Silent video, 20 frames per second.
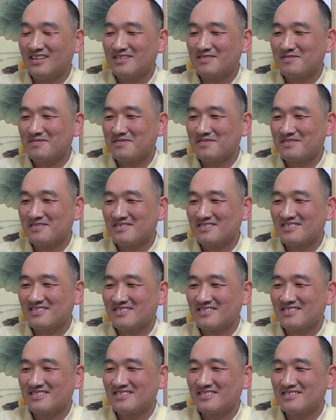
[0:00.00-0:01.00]
객관적인
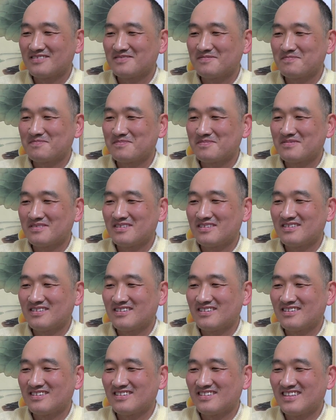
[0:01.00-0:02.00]
평가를 넘어선 것
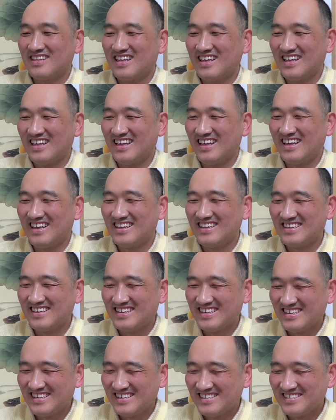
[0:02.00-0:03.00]
같은데요.
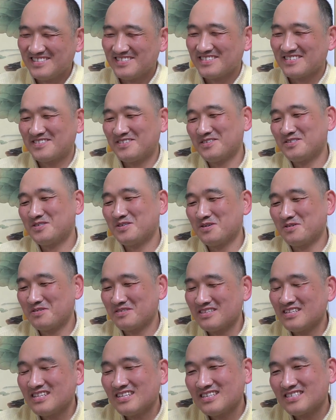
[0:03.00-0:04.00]
그렇죠.
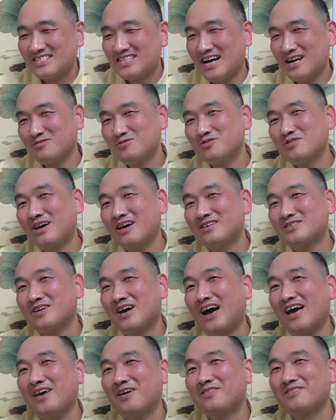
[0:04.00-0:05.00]
상중하에서
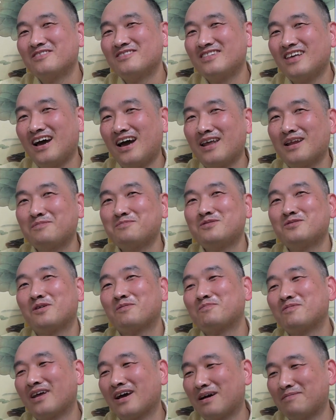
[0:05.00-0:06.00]
하였는데 할아버지
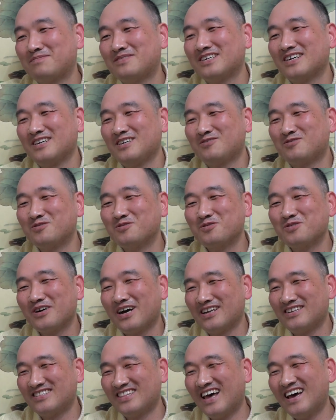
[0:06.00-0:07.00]
덕분에 갑자기 중으로
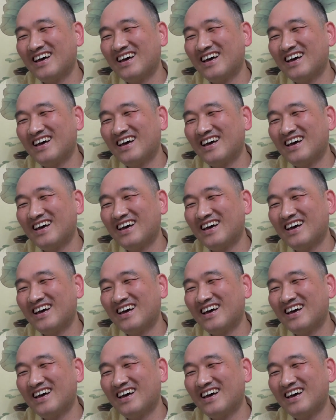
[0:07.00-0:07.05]
가는